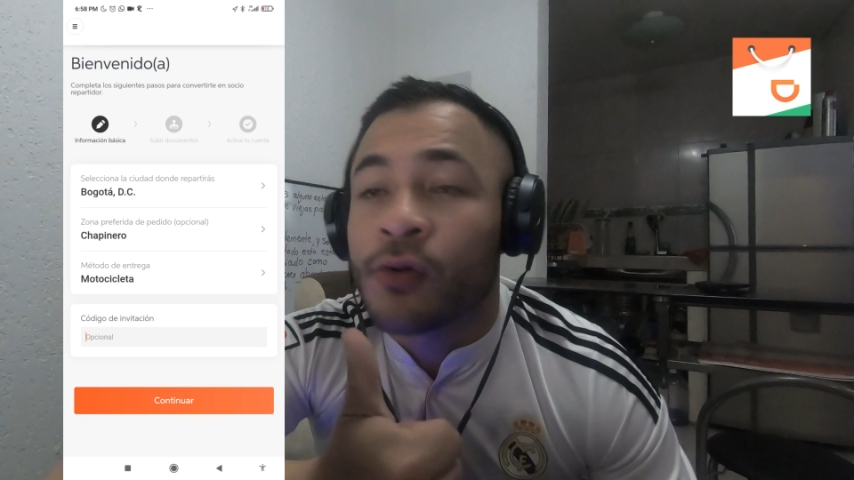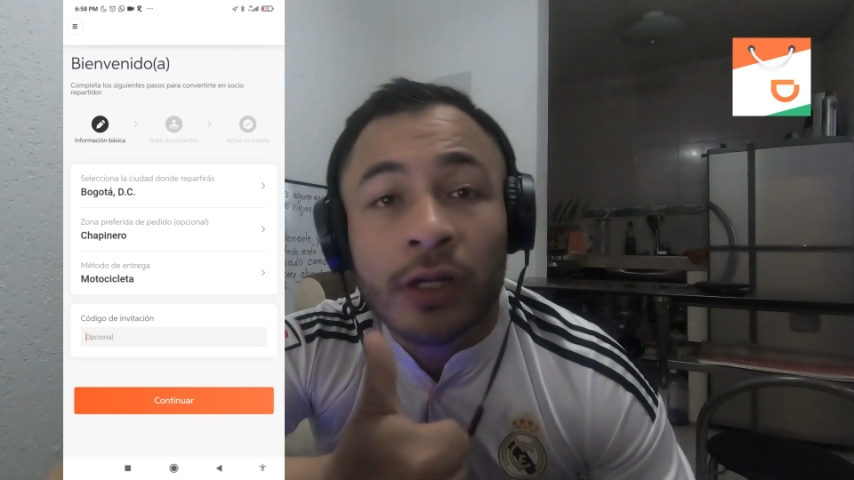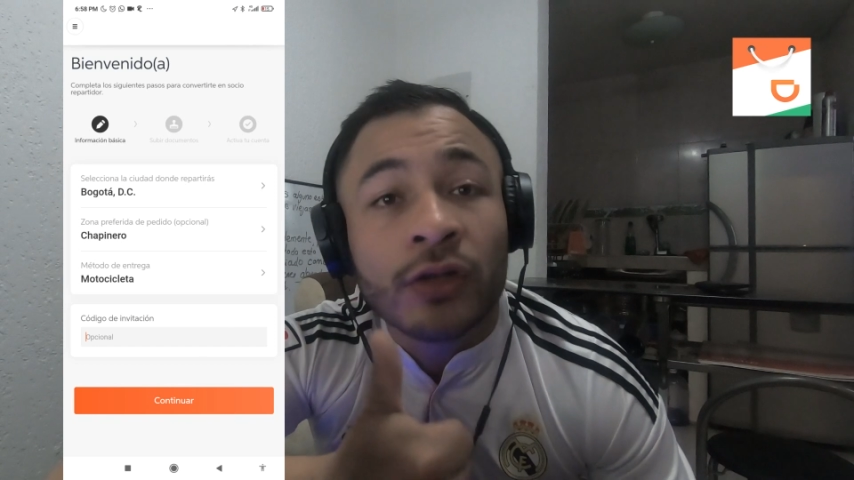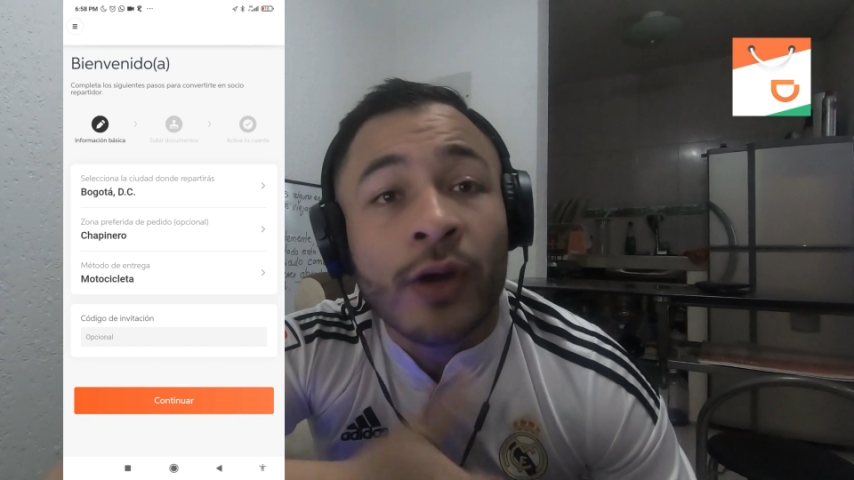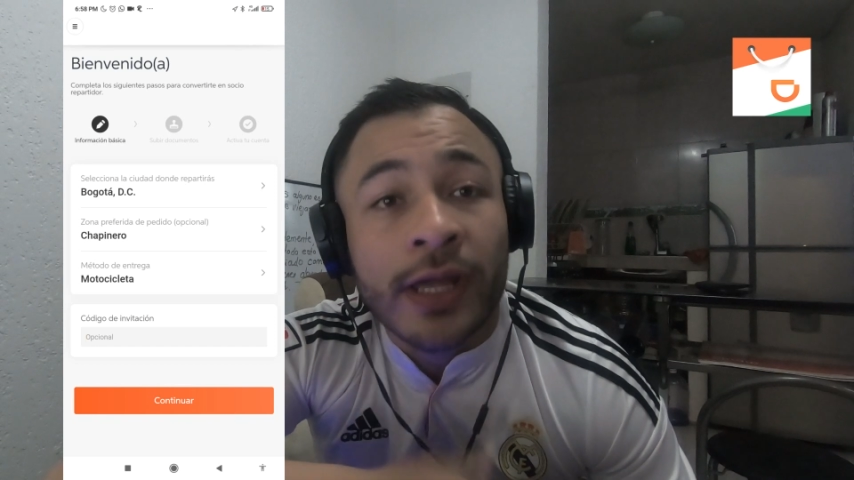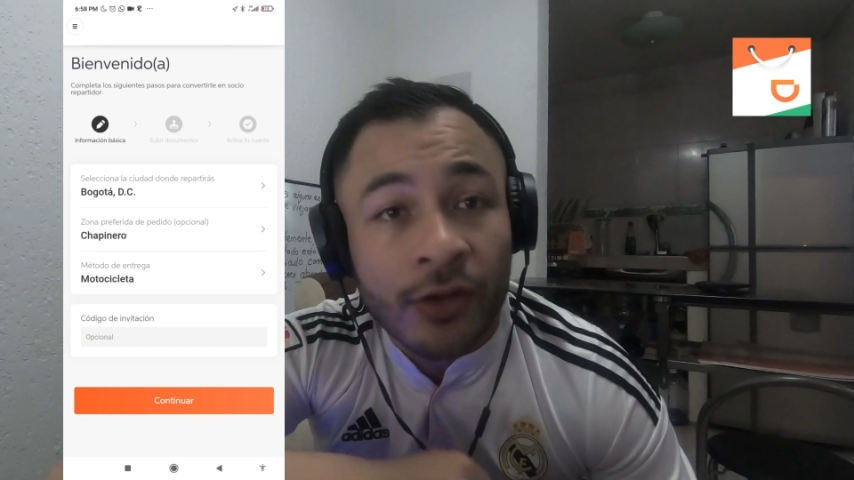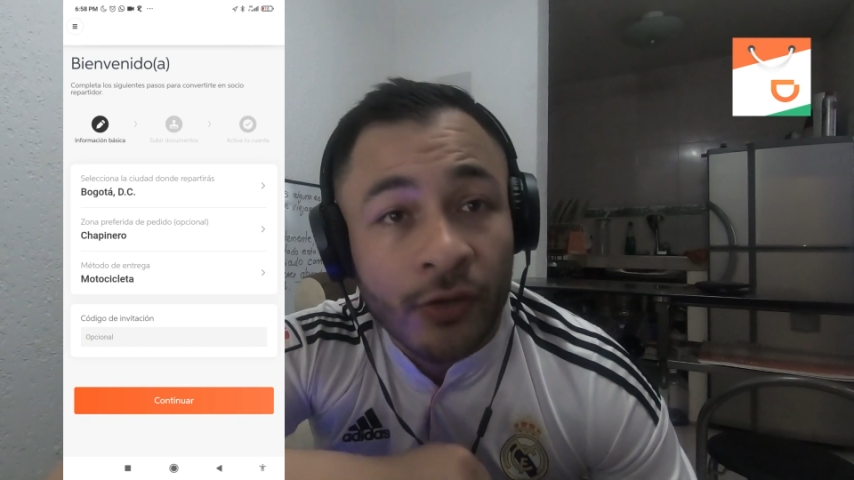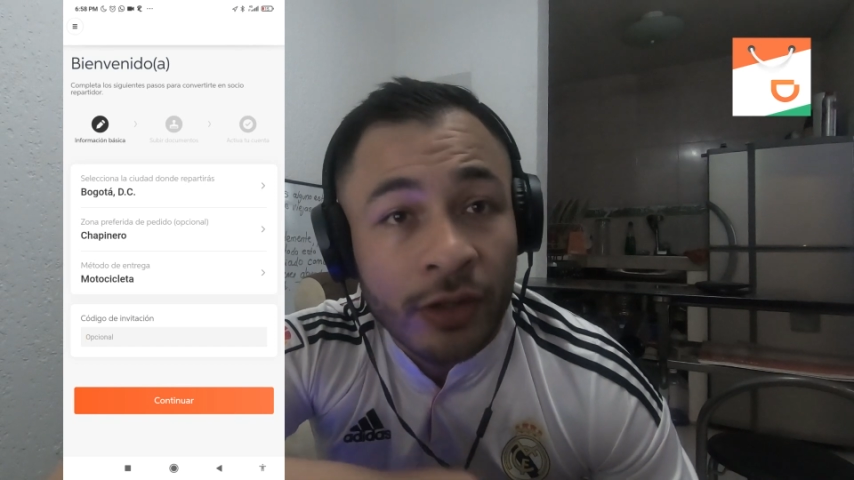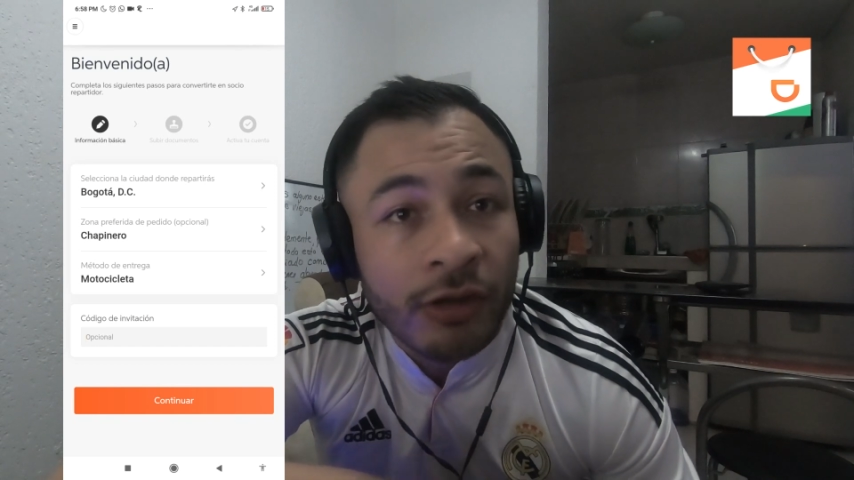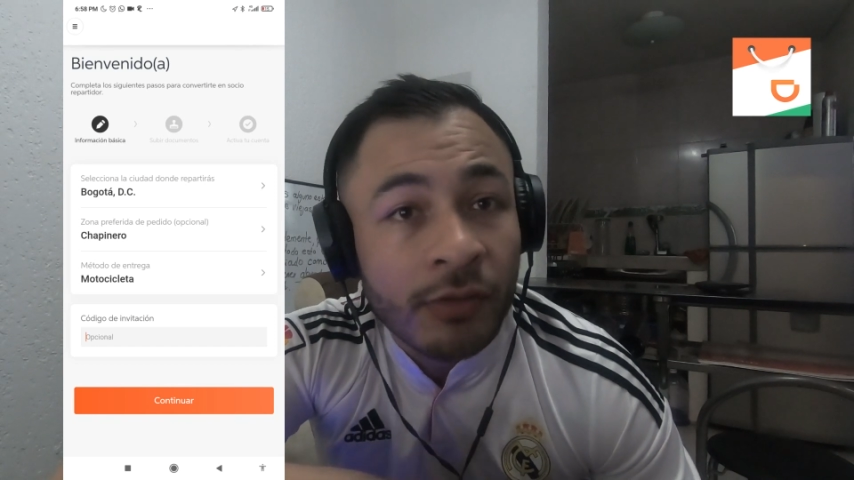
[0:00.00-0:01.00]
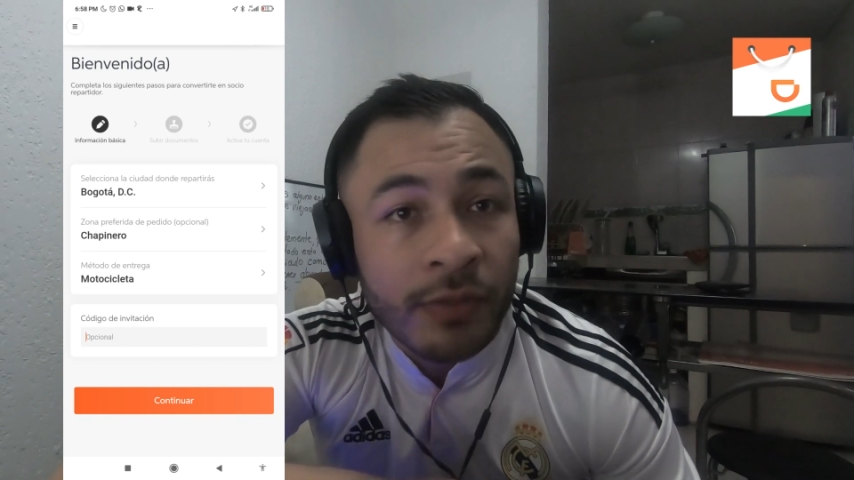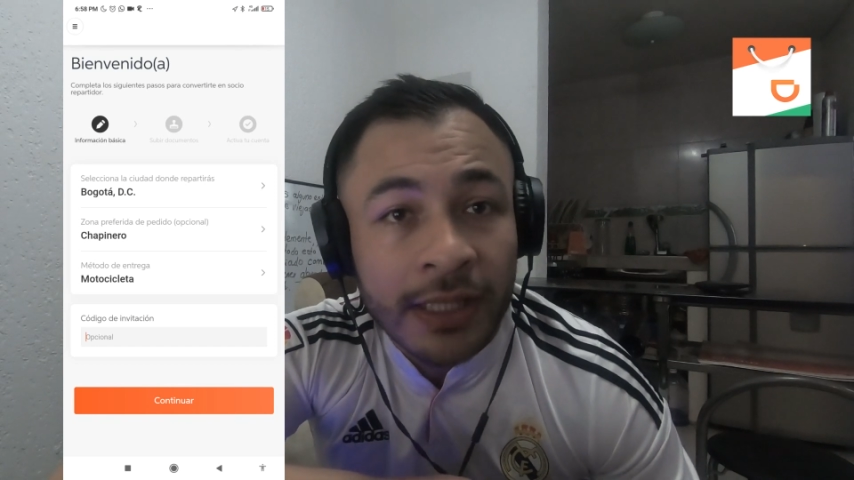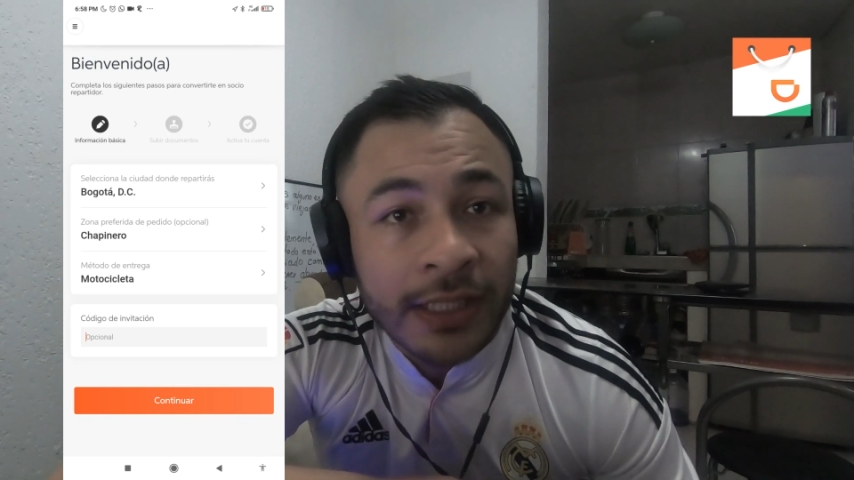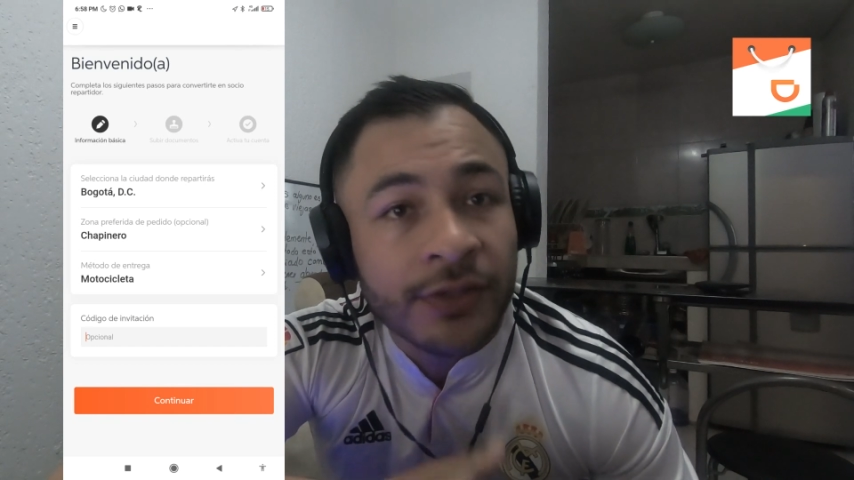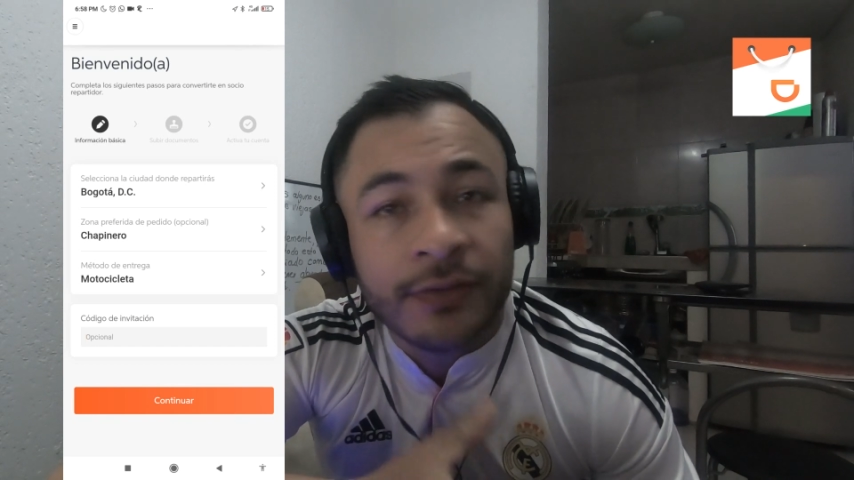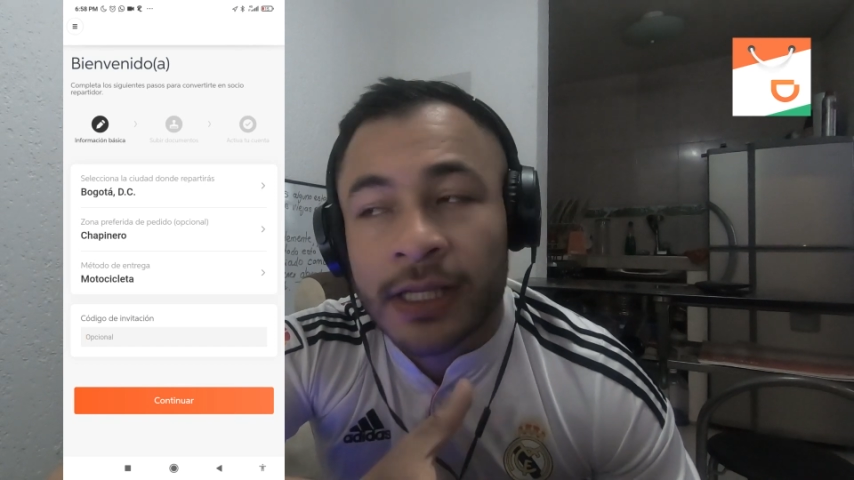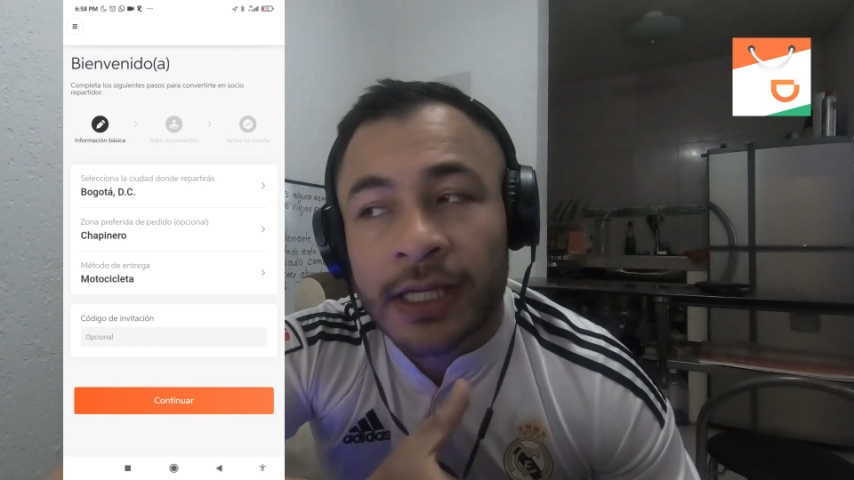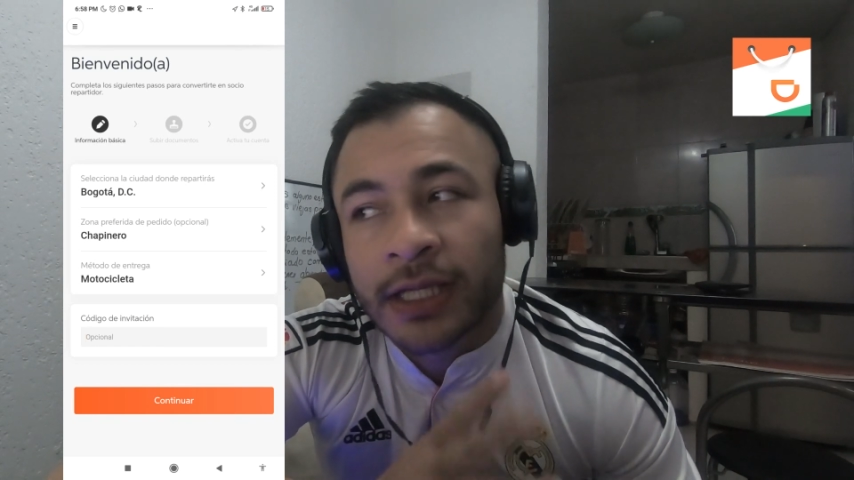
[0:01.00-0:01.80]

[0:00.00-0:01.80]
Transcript: cuando hay código de invitación.